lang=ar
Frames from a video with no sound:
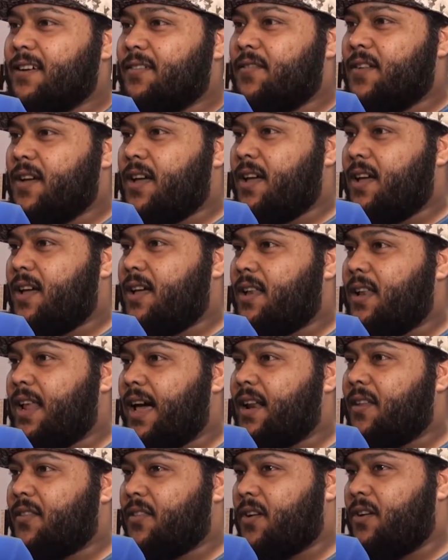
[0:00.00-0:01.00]

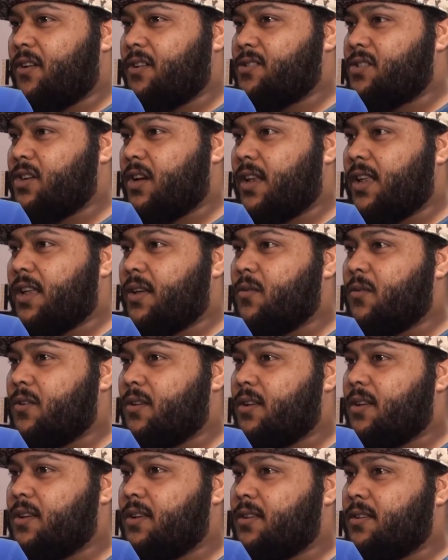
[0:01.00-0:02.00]
فالعرض راح ان شاء الله
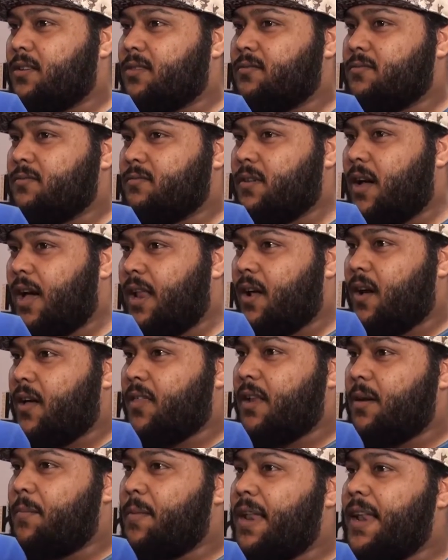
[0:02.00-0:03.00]
يكون على
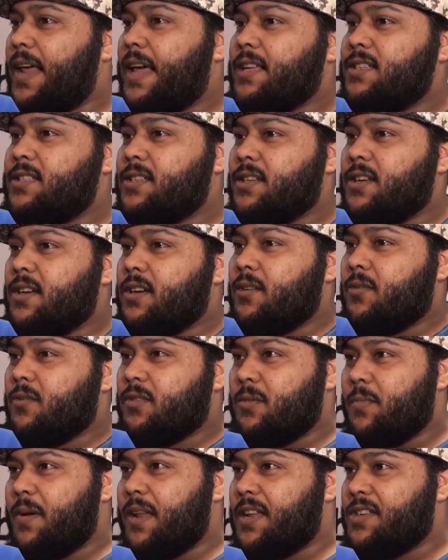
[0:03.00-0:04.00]
هذا المنهج
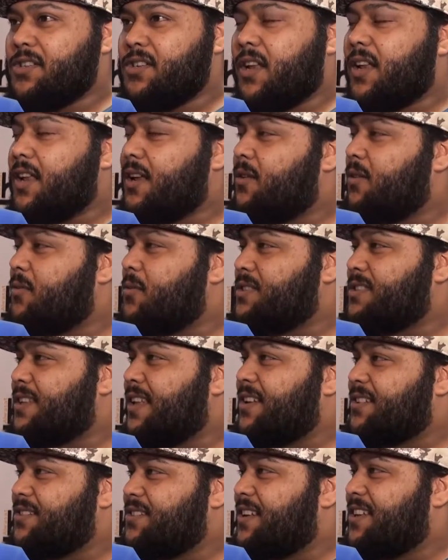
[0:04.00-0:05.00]
ونتمنى ان شاء الله نكون
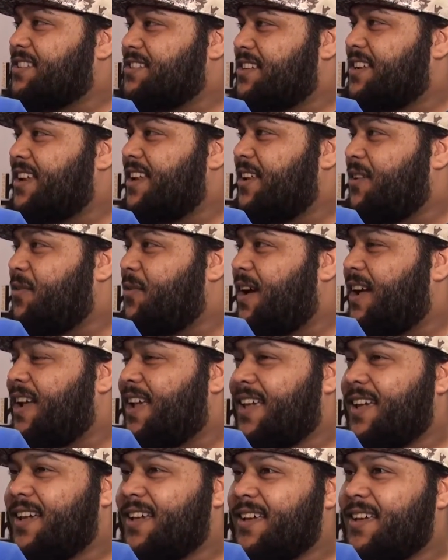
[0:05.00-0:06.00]
وصلنا رساله جدا حلوه حق
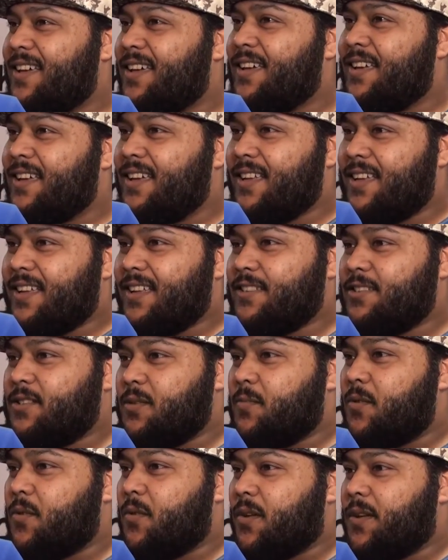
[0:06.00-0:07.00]

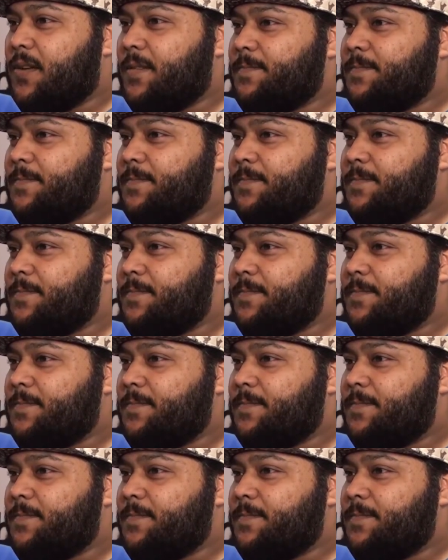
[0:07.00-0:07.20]
الجمهور